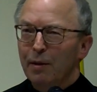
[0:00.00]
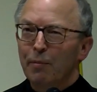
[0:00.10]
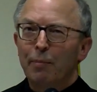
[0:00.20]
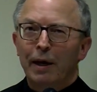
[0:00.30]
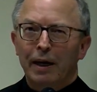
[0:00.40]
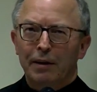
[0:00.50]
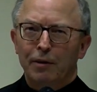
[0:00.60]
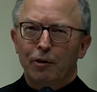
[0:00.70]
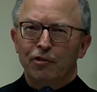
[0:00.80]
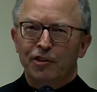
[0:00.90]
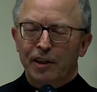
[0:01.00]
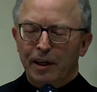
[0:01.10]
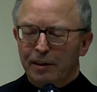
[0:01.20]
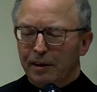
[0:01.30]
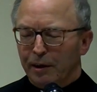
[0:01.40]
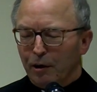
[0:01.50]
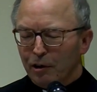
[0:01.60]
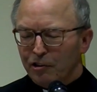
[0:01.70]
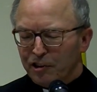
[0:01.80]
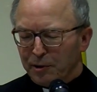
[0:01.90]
per la teologia di oggi.